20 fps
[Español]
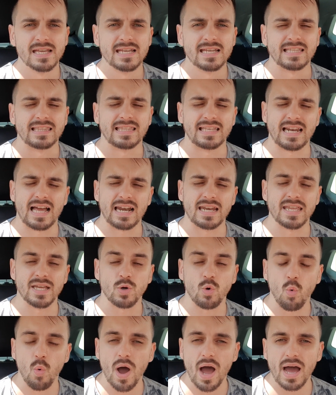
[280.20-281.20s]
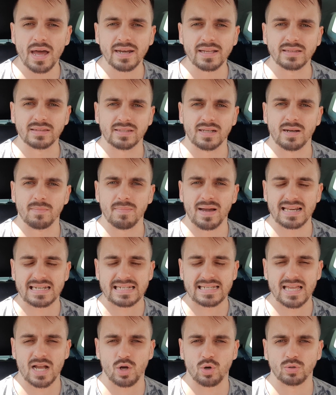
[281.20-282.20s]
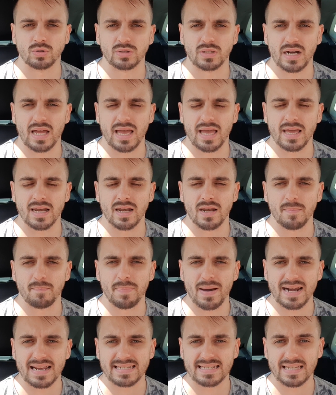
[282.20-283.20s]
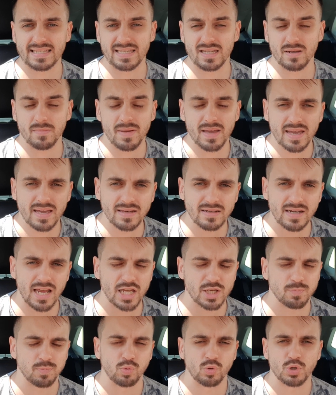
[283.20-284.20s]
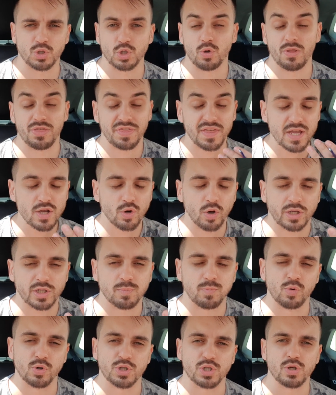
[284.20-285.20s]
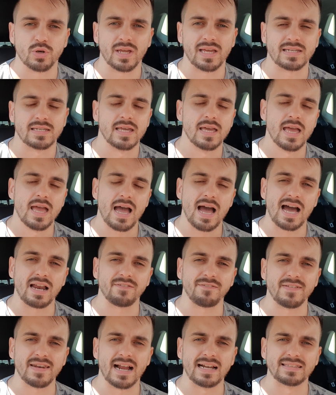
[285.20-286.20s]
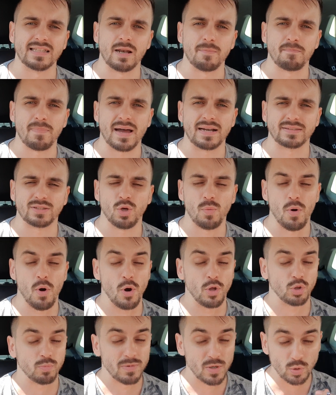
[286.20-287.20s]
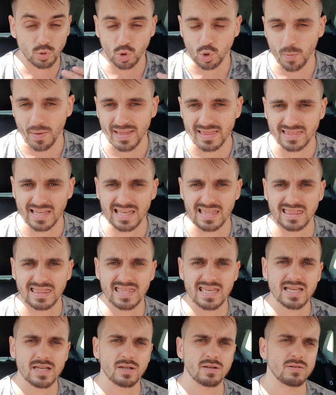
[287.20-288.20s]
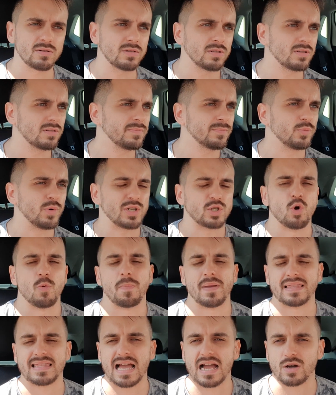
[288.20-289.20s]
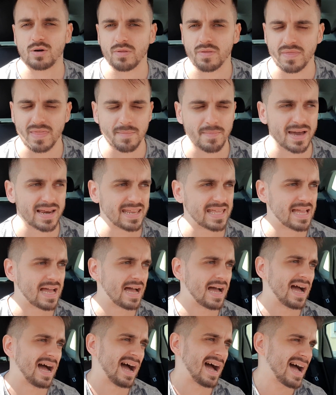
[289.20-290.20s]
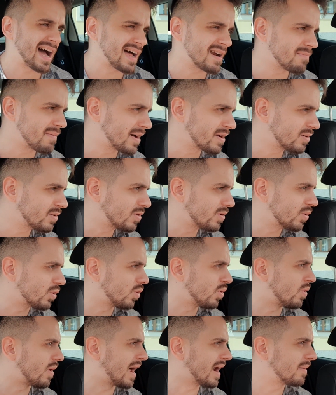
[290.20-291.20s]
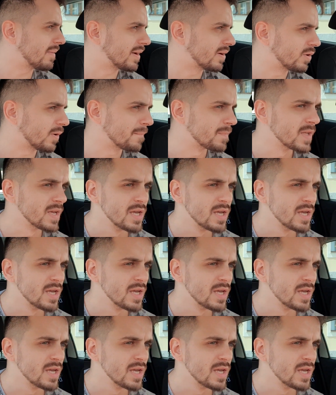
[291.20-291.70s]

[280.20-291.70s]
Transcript: de la Ligue One entre el Marsella contra el Paris Saint Germain, la expulsión, cinco expulsiones al final del partido, minuto 95, un escupitajo de Di María a Álvaro, luego Álvaro,